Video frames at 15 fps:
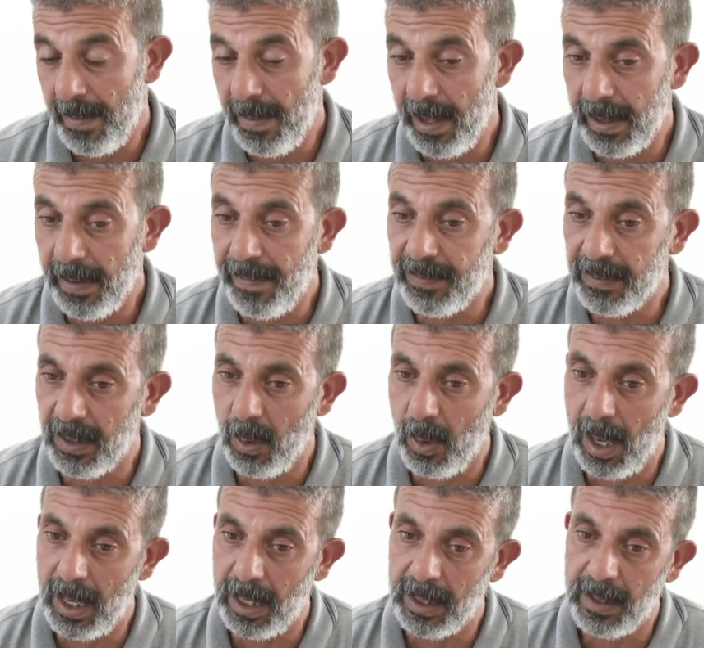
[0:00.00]
معرفتي
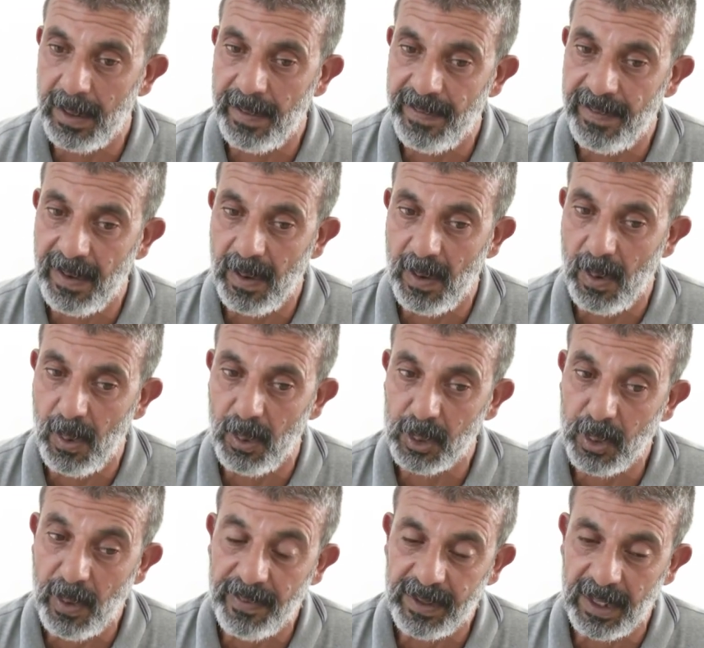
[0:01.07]
وعلى
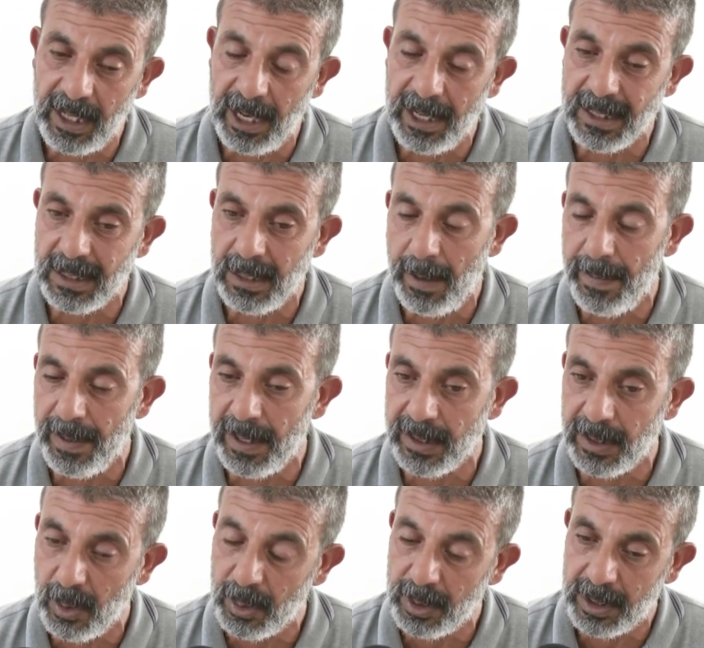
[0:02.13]
وشوفت للاصابه
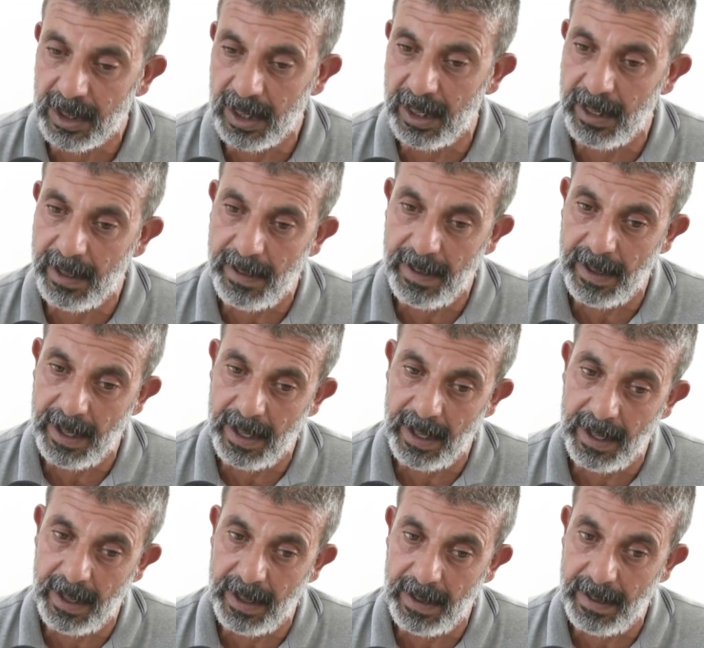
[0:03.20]
لزوجتي
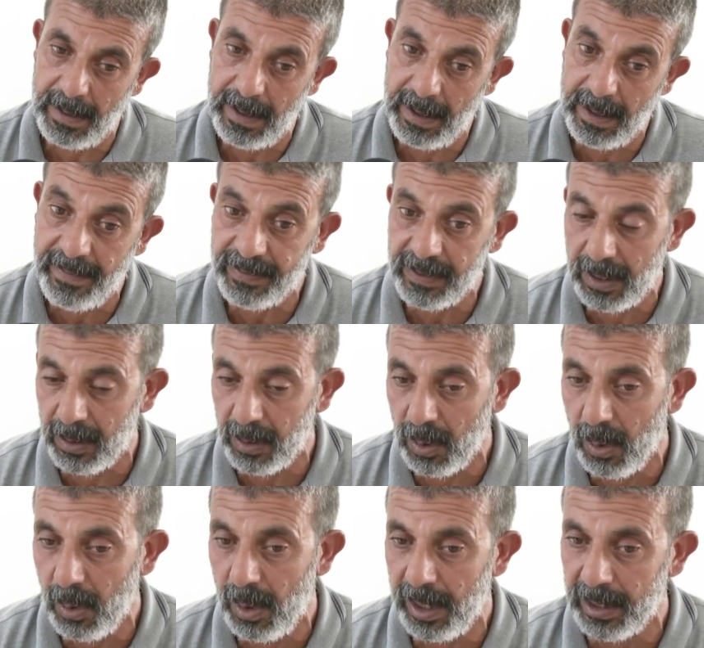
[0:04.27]
عرفت
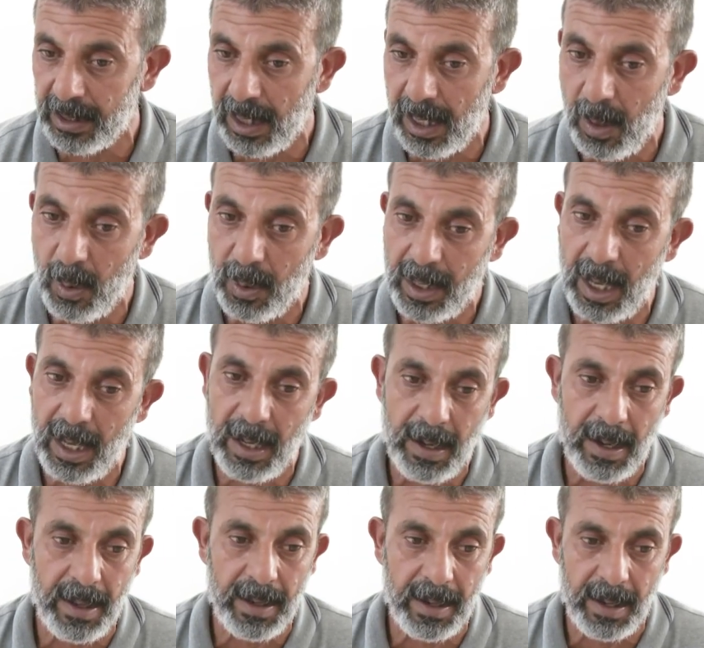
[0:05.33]
انه حتى لو كان
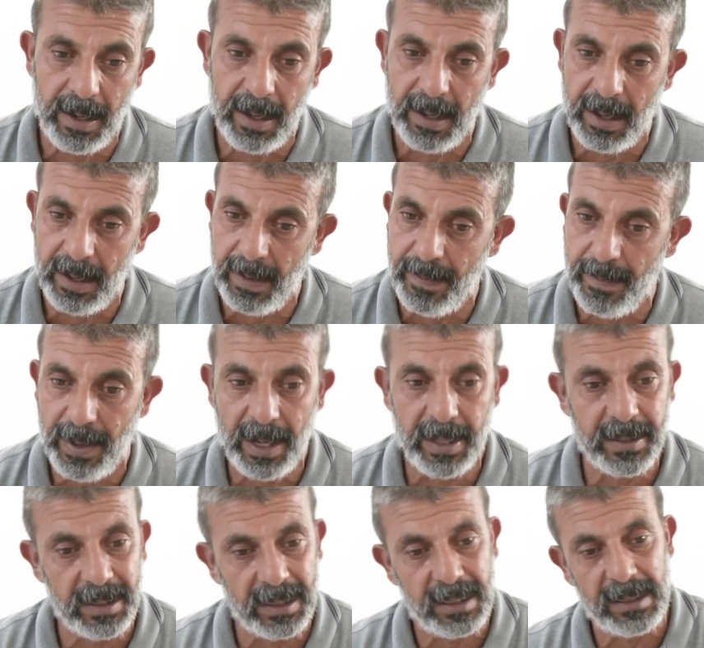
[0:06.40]

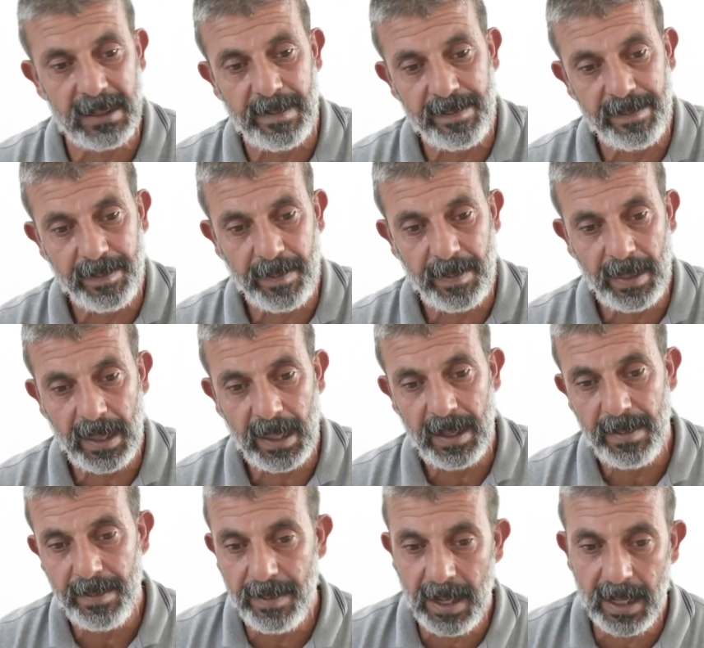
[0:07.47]
الامبلانس
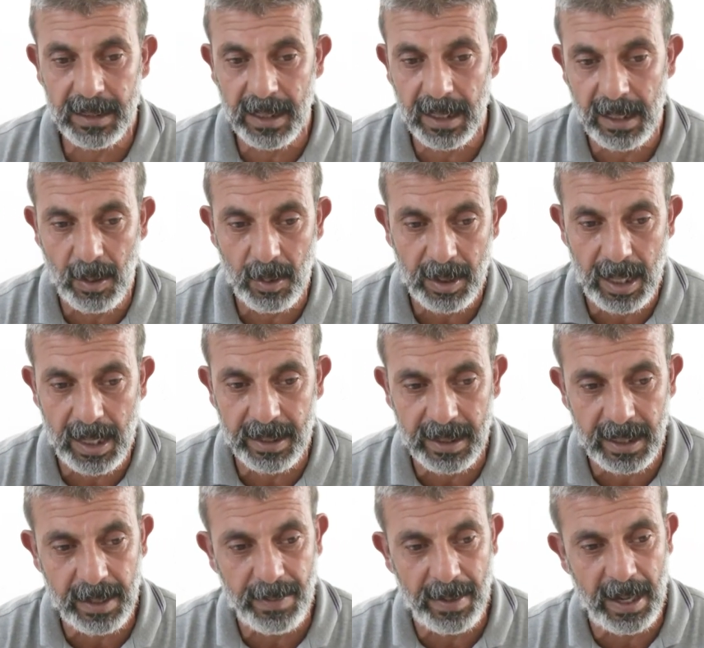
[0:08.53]
ماذا لو كان
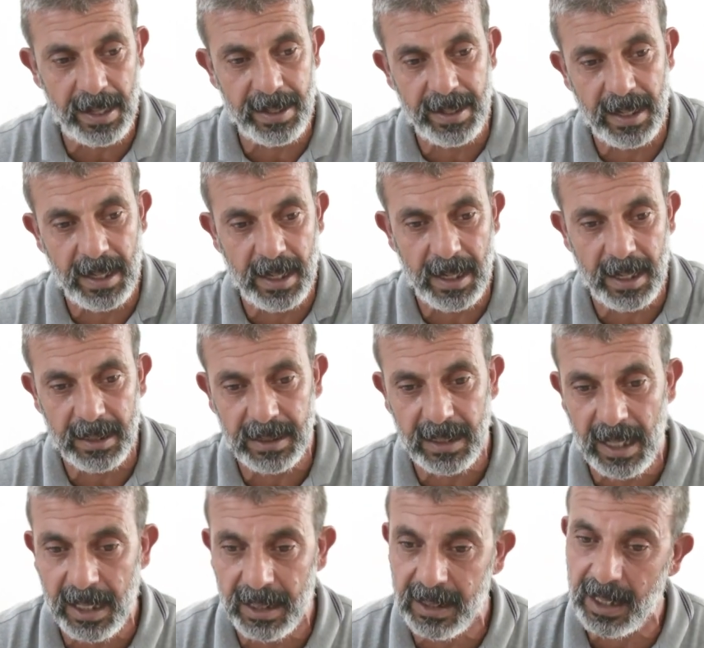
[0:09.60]
قريب عنا
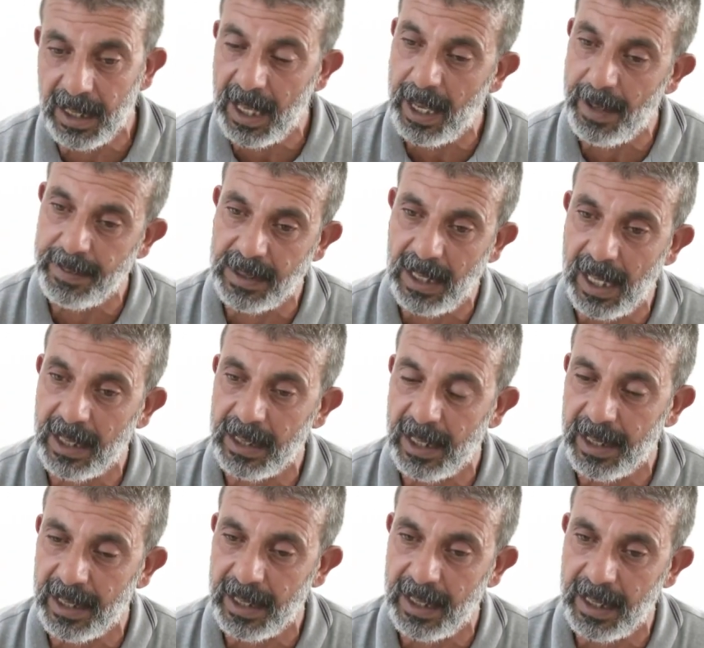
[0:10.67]
ثلاث دقائق مش هيقدر